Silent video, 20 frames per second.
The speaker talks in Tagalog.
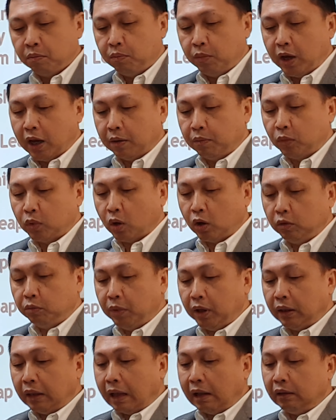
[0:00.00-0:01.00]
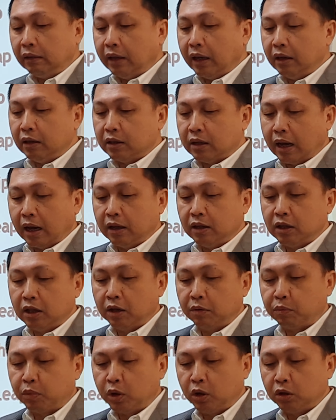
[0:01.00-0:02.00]
BM told me telltale signs that
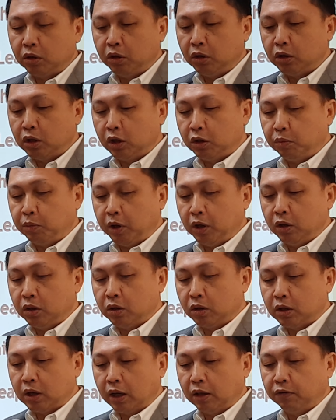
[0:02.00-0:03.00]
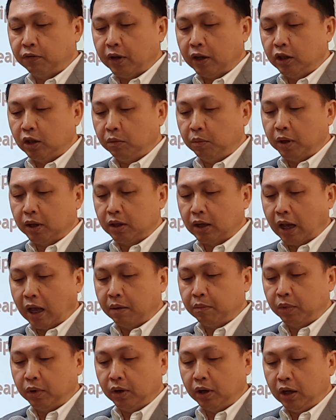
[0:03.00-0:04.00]
the person is suspicious and felt to be a
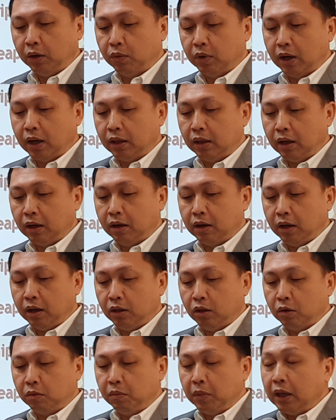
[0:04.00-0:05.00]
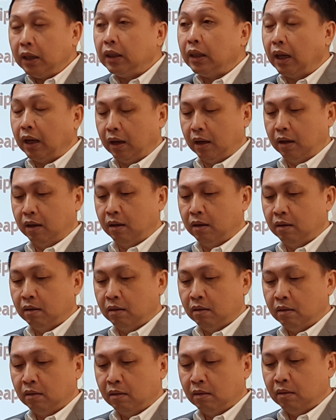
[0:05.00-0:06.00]
scammer. He will not agree to meeting,
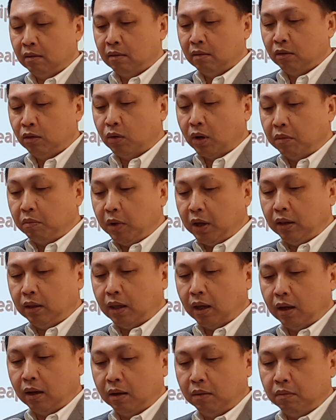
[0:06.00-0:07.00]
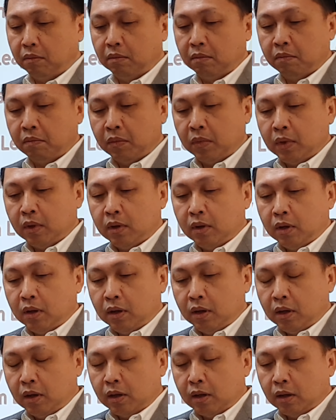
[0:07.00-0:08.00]
to a meeting.
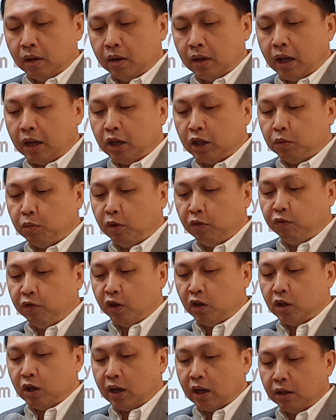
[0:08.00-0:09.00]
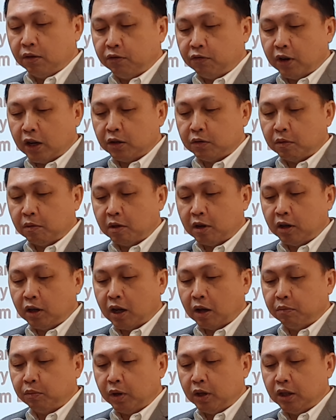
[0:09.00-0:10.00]
Let us be vigilant, friends, from our
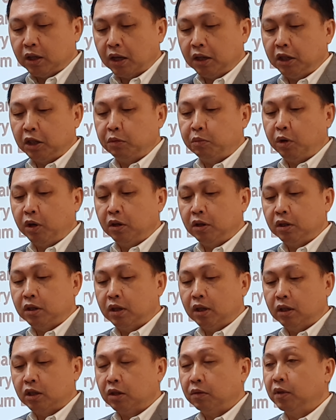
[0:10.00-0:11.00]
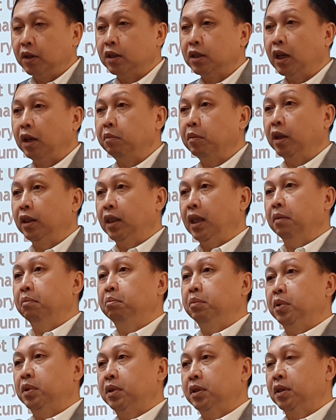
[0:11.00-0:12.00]
companies had experiences of the same
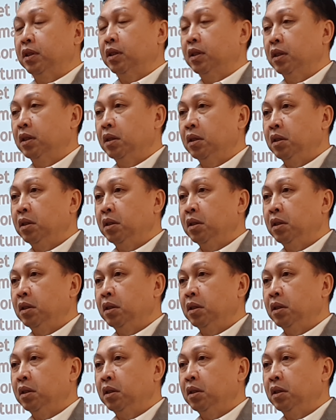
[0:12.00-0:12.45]
attempts.